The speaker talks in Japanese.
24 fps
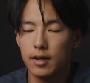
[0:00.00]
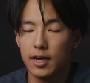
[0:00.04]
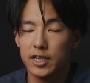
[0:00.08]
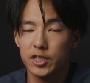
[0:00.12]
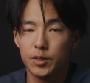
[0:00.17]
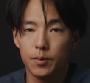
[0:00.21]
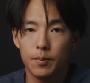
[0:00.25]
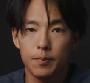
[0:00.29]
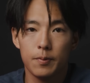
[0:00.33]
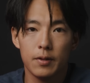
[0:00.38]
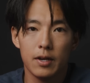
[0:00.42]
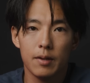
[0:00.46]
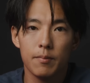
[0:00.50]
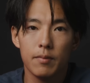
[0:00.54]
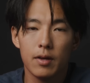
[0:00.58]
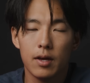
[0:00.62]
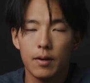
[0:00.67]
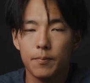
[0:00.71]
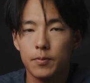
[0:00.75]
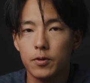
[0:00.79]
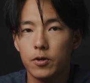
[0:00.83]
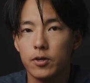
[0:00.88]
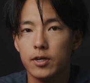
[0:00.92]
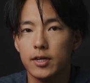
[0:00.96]
う。Adobe Premiere
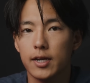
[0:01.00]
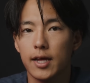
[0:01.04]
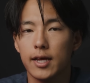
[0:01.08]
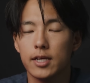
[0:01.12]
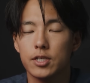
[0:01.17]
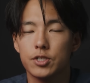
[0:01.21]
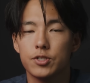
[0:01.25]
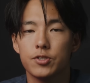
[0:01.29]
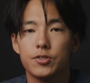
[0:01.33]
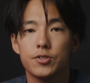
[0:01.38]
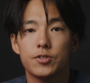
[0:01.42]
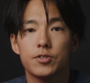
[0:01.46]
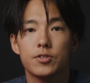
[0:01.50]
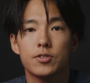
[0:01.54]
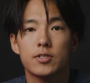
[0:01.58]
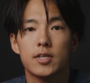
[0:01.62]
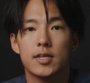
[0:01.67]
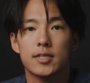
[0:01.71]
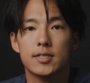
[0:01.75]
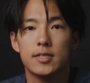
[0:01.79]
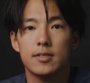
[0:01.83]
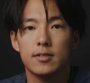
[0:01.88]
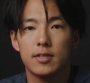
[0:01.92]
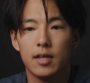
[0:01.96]
Pro にね、集中さ
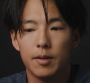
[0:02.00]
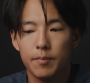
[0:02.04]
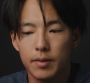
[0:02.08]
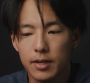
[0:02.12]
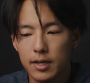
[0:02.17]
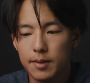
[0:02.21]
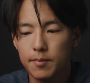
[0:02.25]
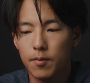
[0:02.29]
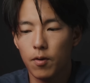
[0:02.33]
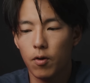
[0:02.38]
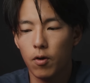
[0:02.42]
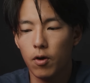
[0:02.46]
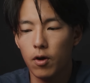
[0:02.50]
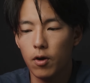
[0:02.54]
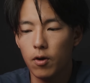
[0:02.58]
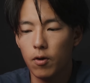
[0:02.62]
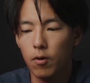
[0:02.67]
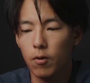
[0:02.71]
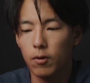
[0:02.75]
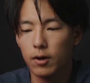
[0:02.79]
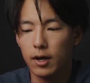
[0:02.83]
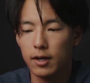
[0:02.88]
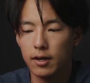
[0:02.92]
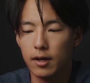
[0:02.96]
せるためにも、
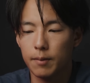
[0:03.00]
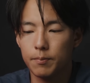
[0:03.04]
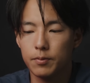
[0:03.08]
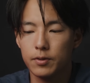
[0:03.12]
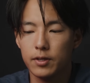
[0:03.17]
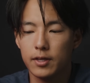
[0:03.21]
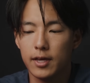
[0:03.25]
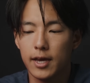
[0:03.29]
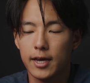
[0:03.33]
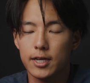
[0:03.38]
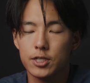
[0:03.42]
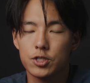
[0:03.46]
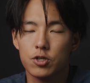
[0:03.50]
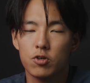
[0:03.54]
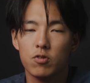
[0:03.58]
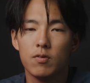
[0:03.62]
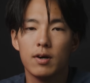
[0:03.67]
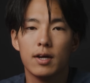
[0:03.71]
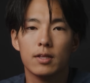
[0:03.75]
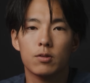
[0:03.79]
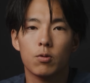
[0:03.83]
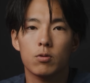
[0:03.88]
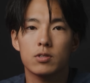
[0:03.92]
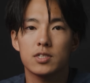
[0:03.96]
他のアプリケーション
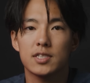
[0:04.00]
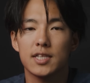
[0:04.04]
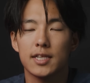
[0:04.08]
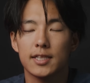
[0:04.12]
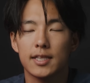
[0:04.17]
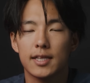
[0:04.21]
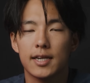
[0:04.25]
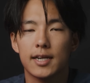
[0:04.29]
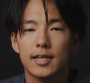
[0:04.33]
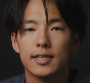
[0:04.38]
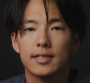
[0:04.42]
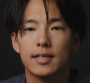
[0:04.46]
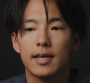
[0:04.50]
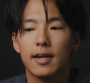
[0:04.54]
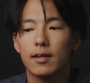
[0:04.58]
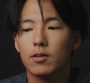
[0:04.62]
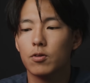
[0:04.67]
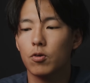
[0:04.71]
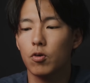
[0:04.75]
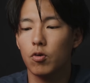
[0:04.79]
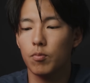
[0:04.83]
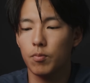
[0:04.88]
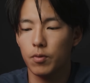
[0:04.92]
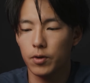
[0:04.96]
は閉じていただけたら
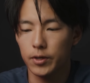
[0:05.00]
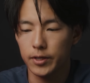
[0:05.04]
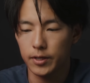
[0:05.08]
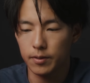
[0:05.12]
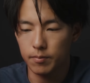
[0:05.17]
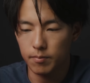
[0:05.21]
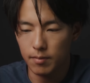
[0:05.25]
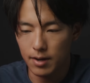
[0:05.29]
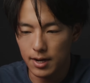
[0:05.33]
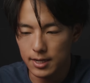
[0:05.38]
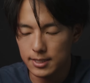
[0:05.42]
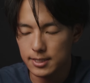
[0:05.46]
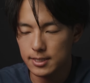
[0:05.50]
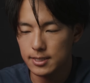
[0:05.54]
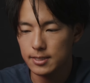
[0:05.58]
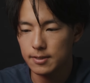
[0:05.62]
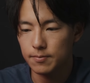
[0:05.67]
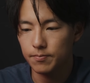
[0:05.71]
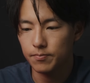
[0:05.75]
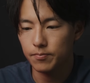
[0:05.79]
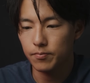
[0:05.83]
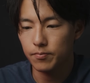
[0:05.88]
と思います。